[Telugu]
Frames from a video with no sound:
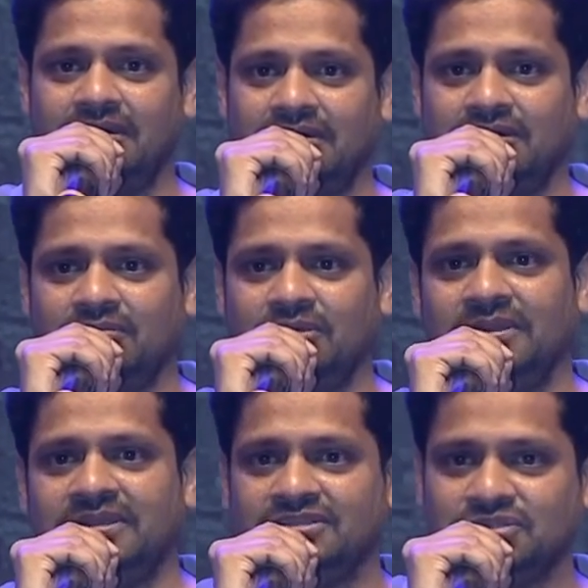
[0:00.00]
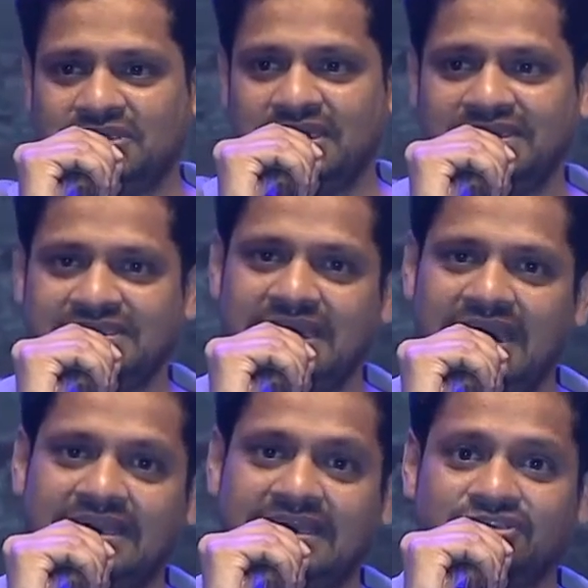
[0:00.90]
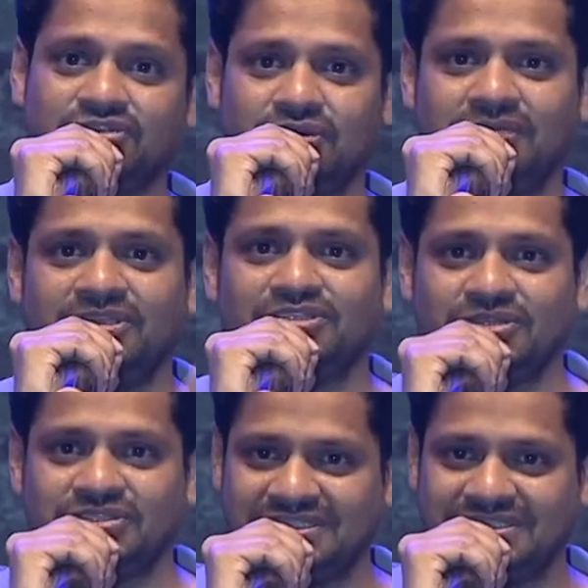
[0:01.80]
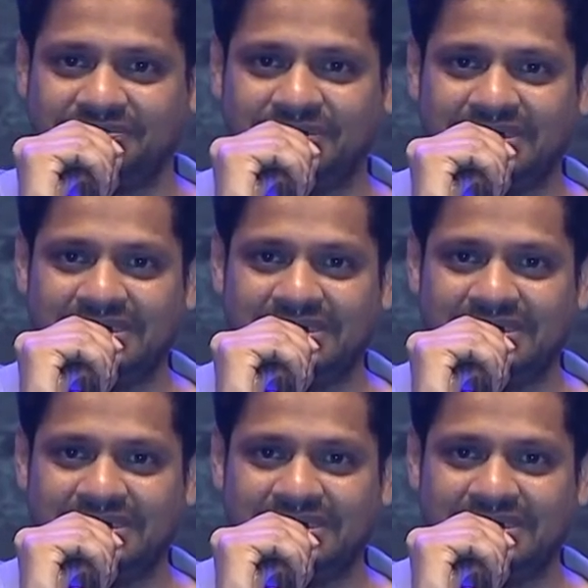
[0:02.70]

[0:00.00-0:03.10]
డబ్బులు పెట్టారు చూసారా నిజంగా ఆయన గట్స్ కూడా మెచ్చుకోవచ్చు అని చెప్పి